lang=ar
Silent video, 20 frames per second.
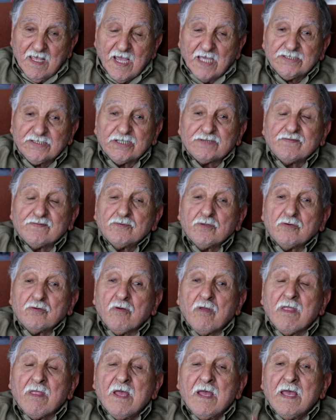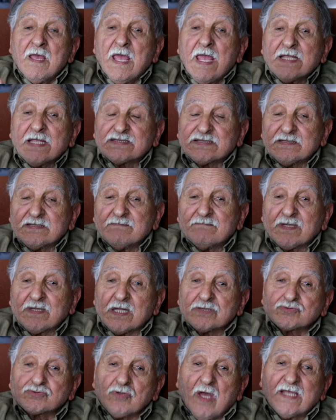غادي يدفنوه حيت
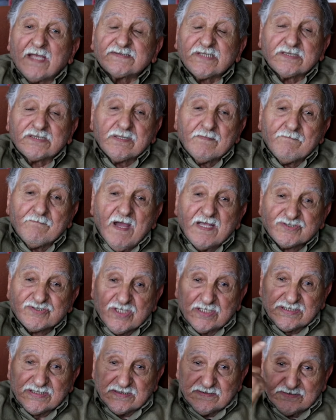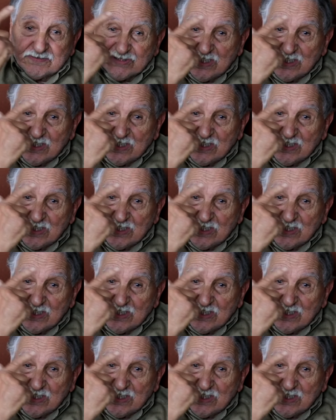مراتو عيطت لامها جات